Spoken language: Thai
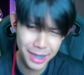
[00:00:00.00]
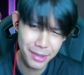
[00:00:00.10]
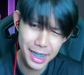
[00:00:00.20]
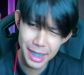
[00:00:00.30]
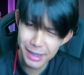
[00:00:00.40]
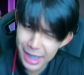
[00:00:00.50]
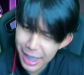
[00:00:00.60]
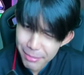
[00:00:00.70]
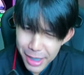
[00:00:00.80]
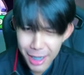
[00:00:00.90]
ตัวเองเติ
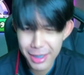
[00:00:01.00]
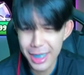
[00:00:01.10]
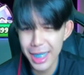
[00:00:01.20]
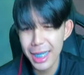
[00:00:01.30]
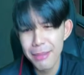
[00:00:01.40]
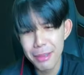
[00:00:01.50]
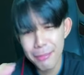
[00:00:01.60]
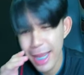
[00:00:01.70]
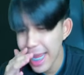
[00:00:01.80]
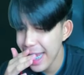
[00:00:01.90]
มเข้าเลย มันแพ
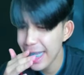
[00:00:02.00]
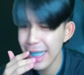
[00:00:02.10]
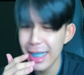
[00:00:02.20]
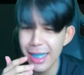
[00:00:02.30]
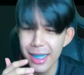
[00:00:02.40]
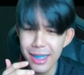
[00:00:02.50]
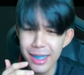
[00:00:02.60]
งเกิน